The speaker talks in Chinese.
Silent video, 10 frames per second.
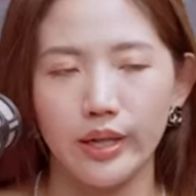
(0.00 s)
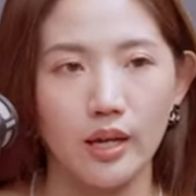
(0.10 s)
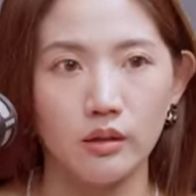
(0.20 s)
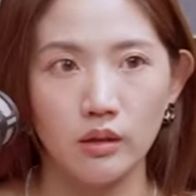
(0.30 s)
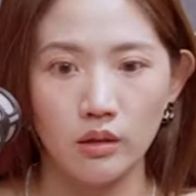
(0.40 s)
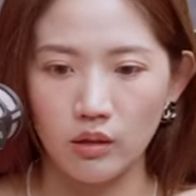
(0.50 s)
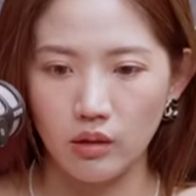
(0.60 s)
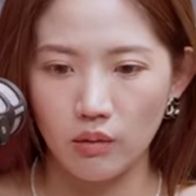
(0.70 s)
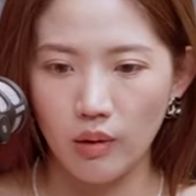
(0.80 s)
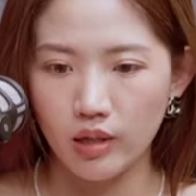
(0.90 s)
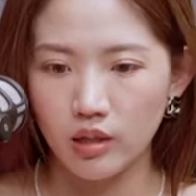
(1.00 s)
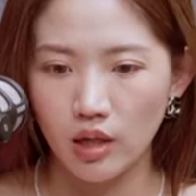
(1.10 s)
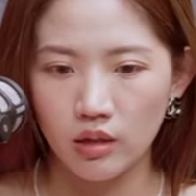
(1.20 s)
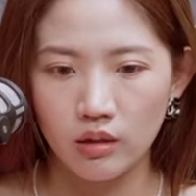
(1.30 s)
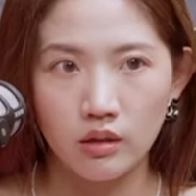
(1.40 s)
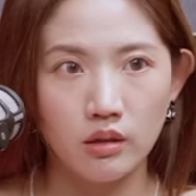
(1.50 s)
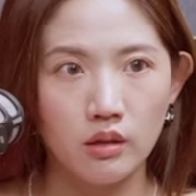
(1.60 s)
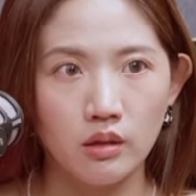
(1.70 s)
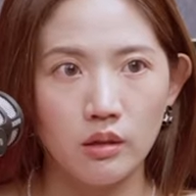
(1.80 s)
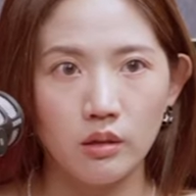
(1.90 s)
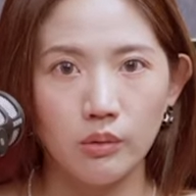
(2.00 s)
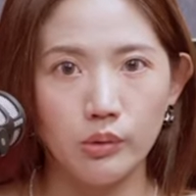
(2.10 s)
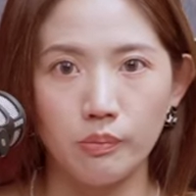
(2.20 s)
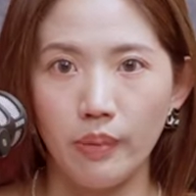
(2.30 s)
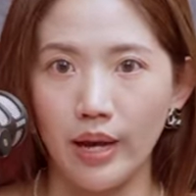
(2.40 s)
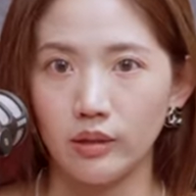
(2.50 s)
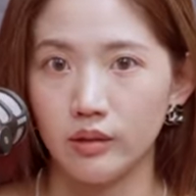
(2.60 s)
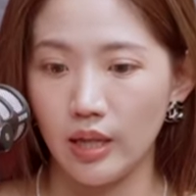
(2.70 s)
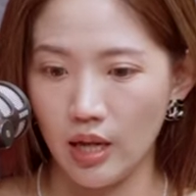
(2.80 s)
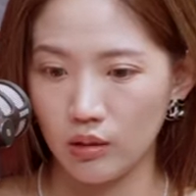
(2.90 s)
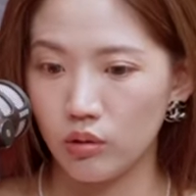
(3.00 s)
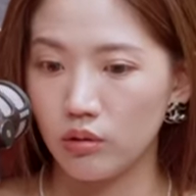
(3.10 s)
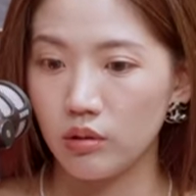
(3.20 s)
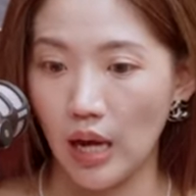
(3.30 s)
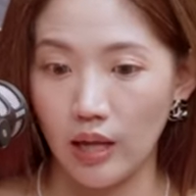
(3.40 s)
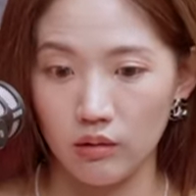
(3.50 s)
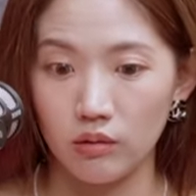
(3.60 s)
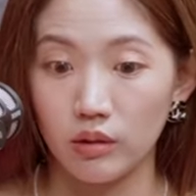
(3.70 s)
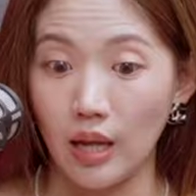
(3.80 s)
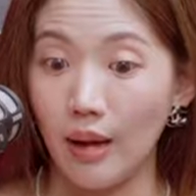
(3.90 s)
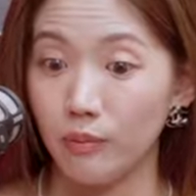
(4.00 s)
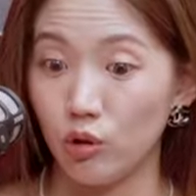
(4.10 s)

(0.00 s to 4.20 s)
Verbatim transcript: 一看，哇塞，为什么百合在他家那么